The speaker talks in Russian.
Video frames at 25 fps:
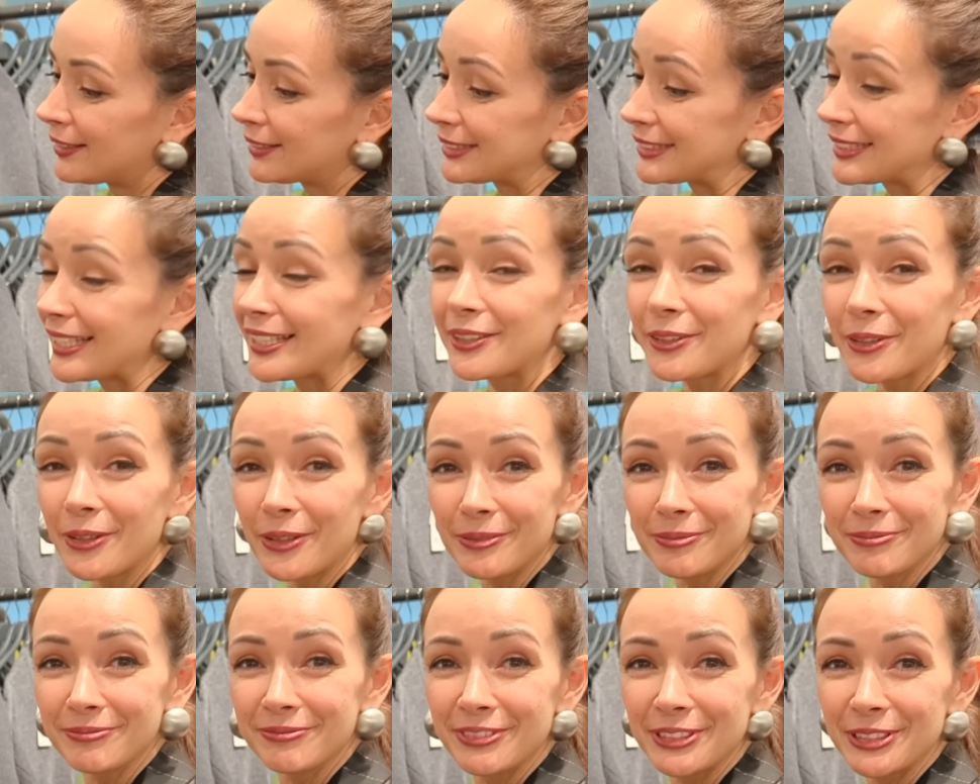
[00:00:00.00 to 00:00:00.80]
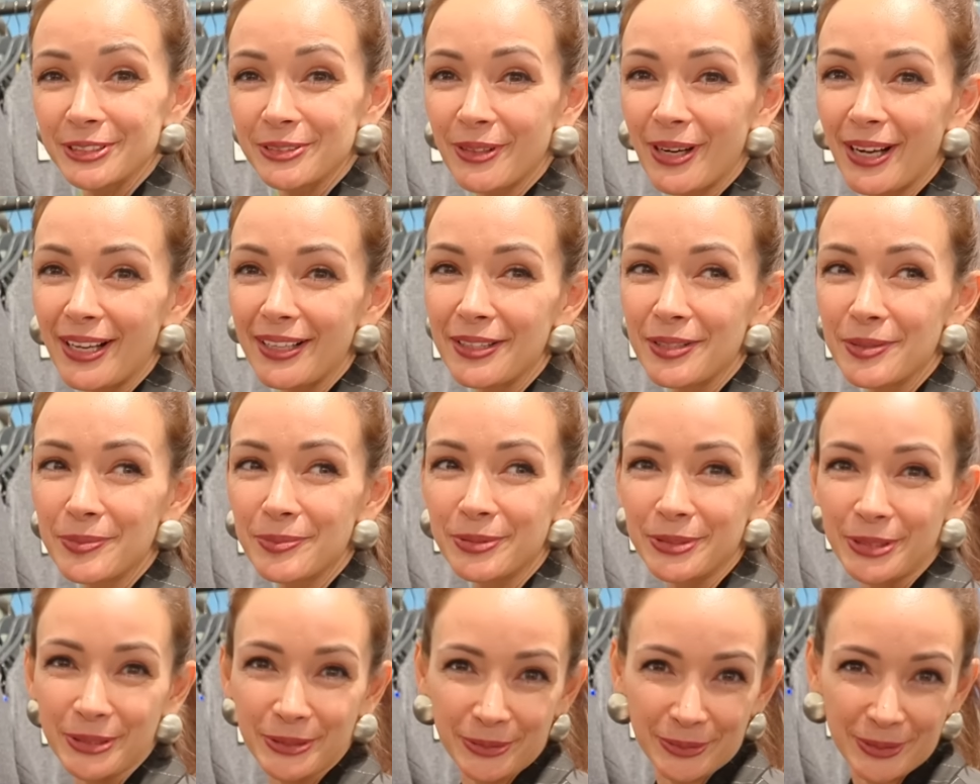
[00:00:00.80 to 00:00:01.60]
Зато
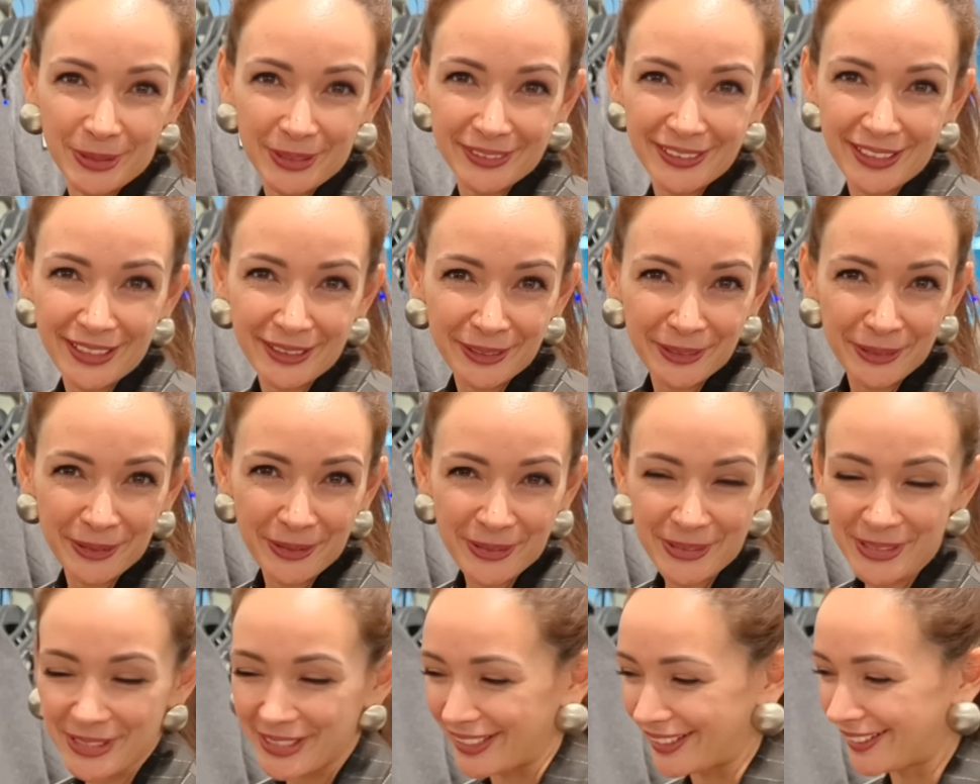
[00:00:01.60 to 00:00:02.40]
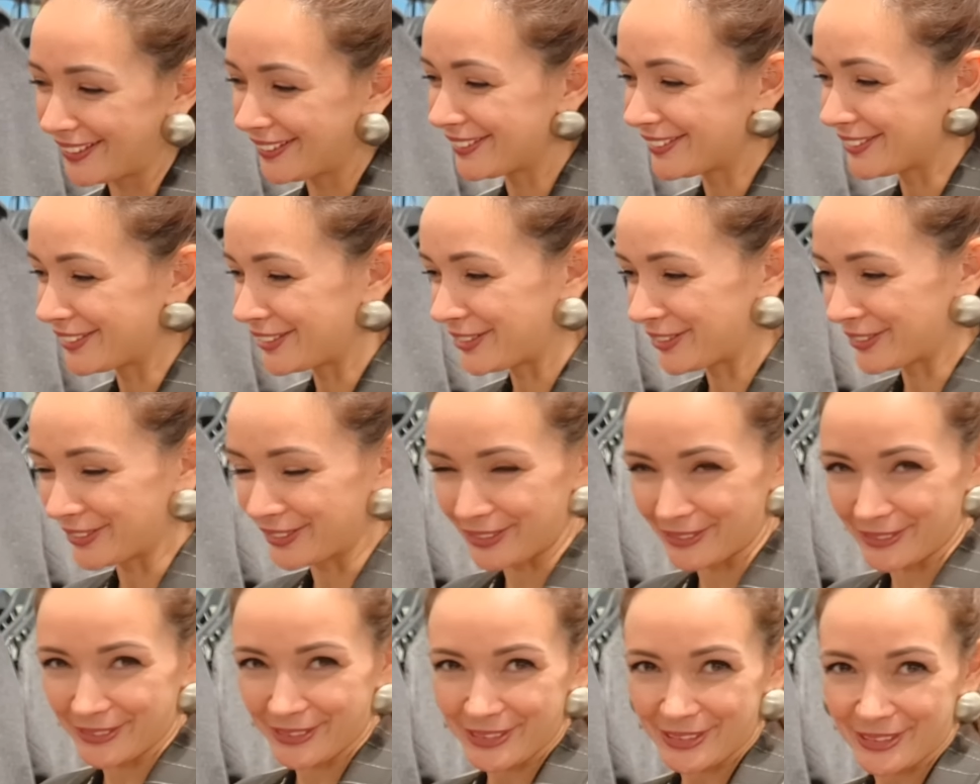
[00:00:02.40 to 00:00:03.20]
визуально будет удлинять ножки за счет
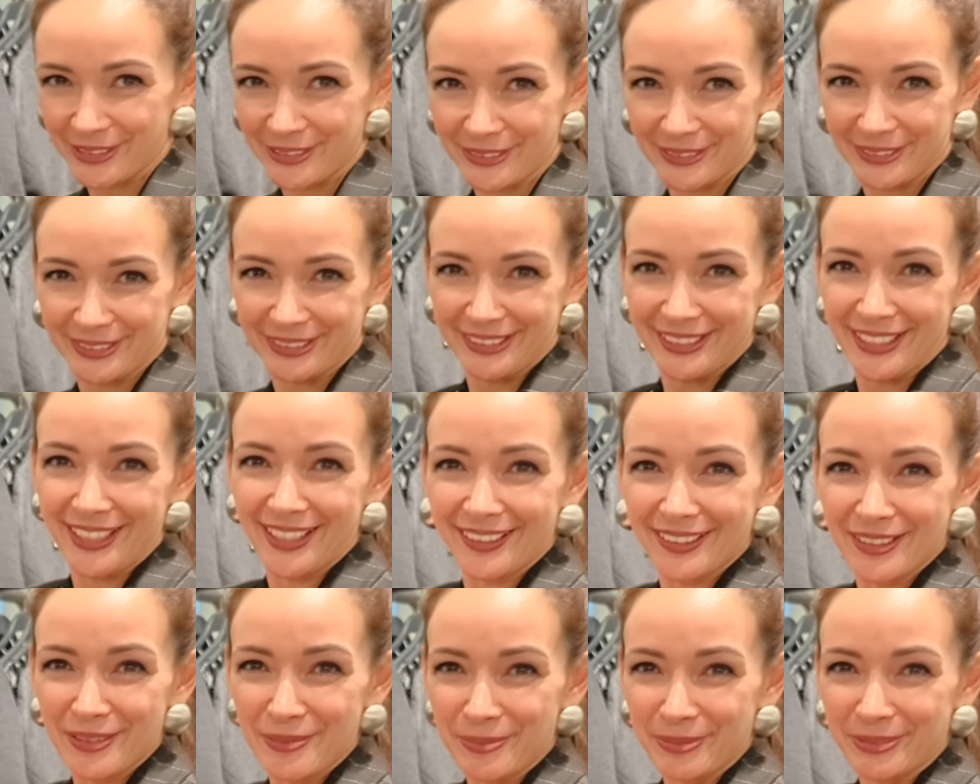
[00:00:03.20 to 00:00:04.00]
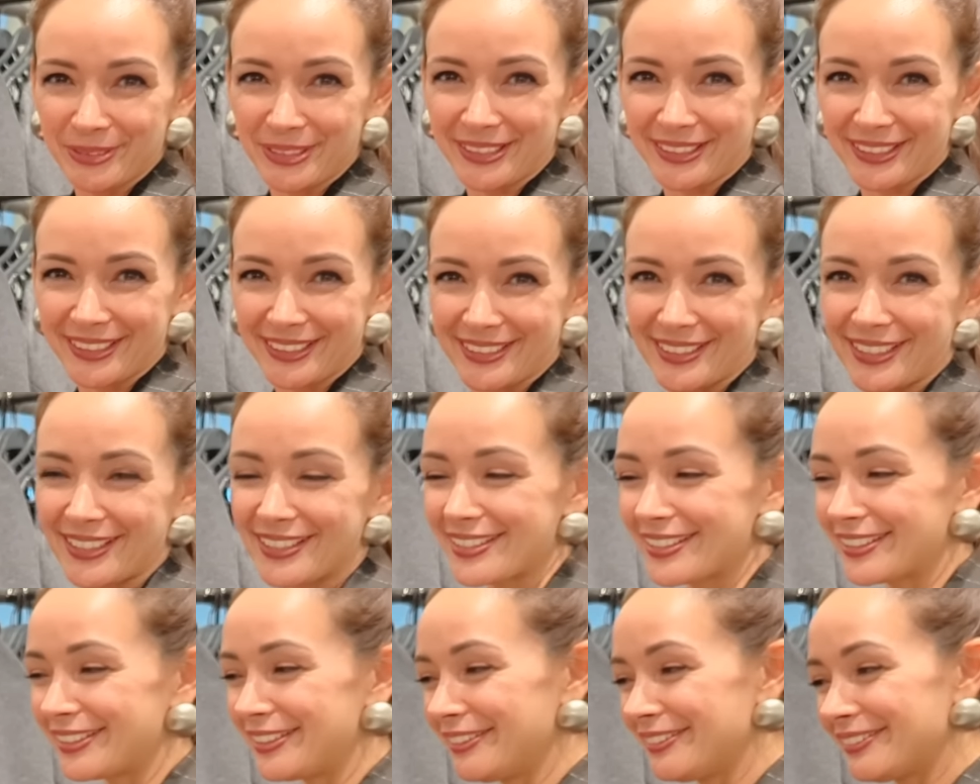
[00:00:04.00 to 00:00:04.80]
того, что тело будет
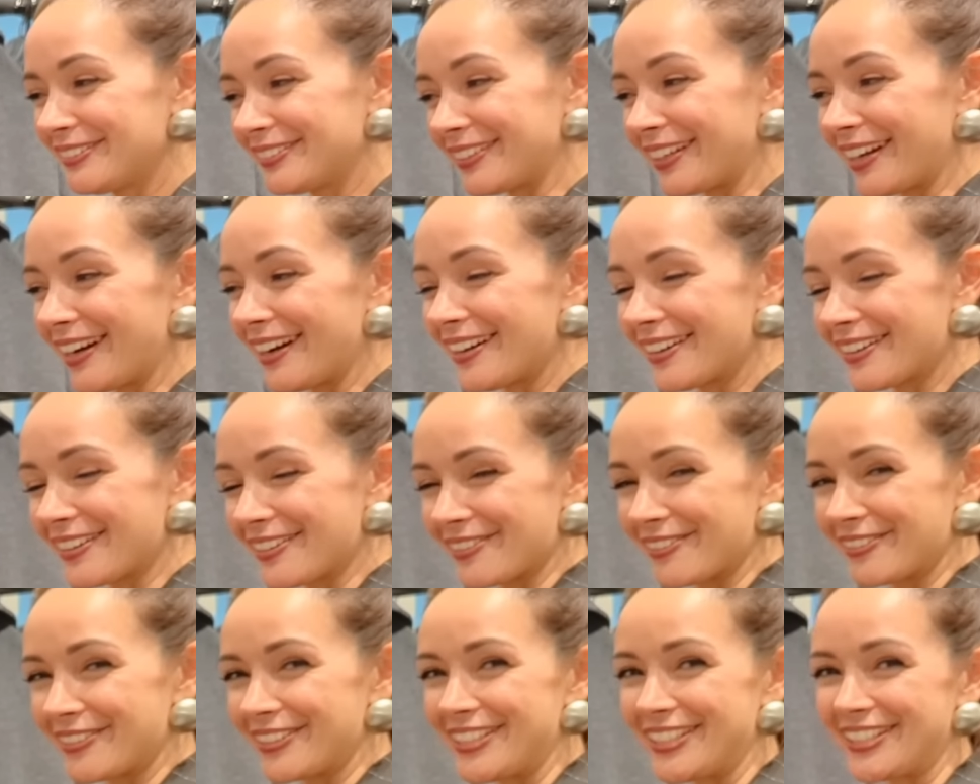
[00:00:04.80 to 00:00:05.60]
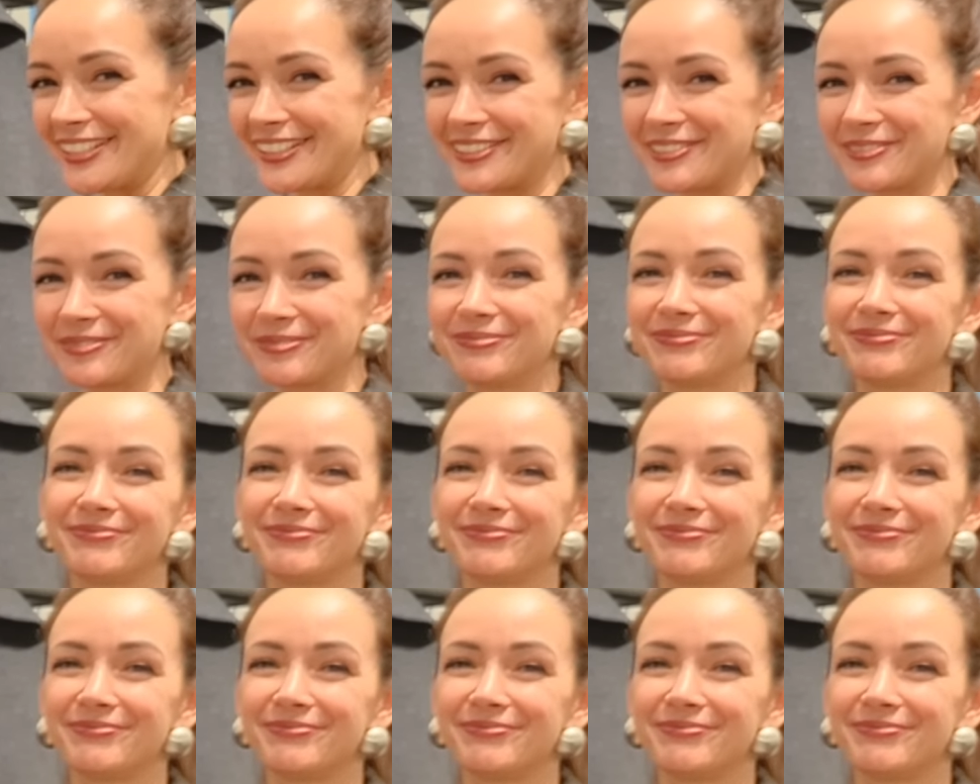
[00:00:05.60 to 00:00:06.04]
казаться короче.